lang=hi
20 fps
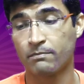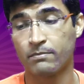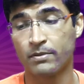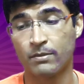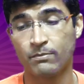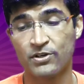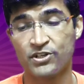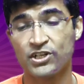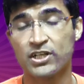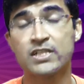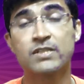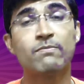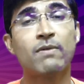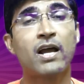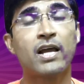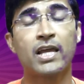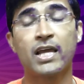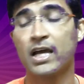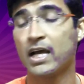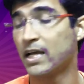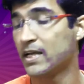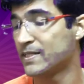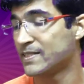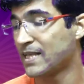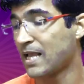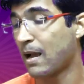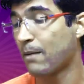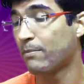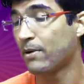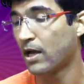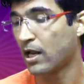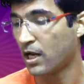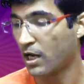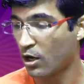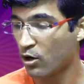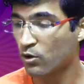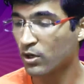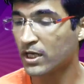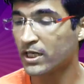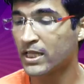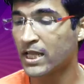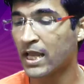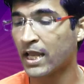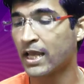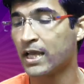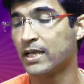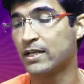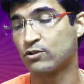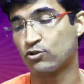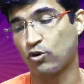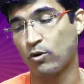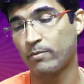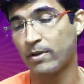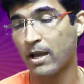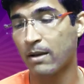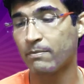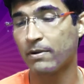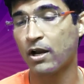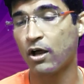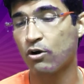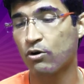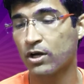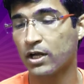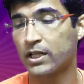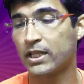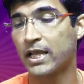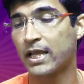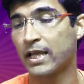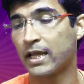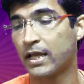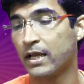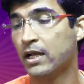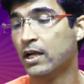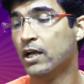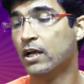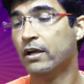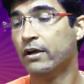परमिशन मांगेगा इसे आप अलाउ कर देंगे इसको भी आप अलाउ कर देंगे